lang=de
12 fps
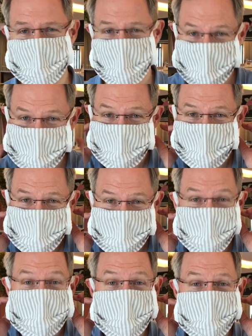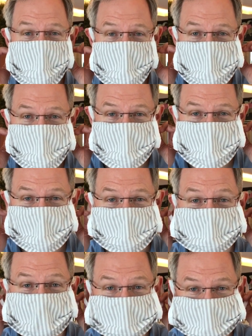ist, kann ich mir erlauben, die
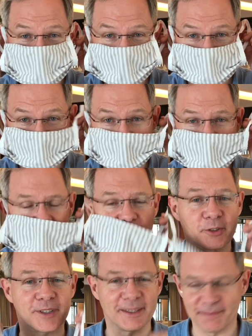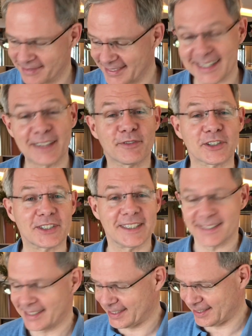Maske erst schon mal abzunehmen. Dann
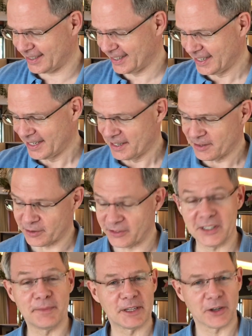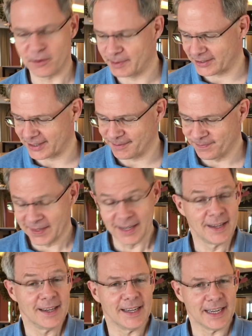versteht ihr und Sie mich auch besser.
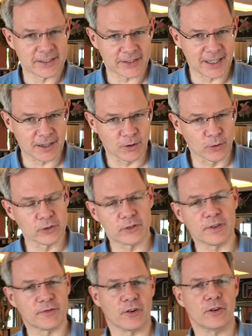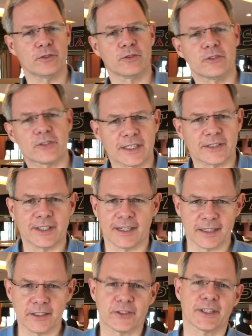Es geht los. Wir freuen uns, dass die
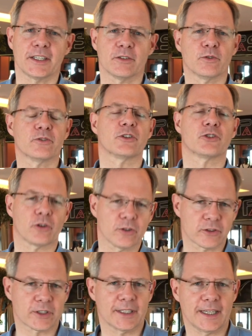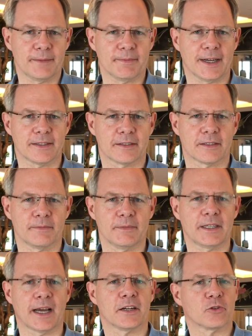Landesregierung uns die Chance gegeben hat, mit
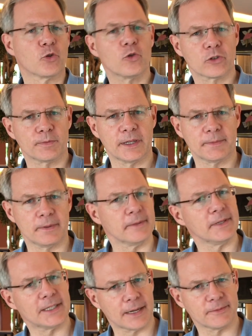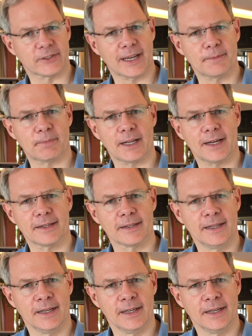einer Roadmap, mit einem Zeitplan,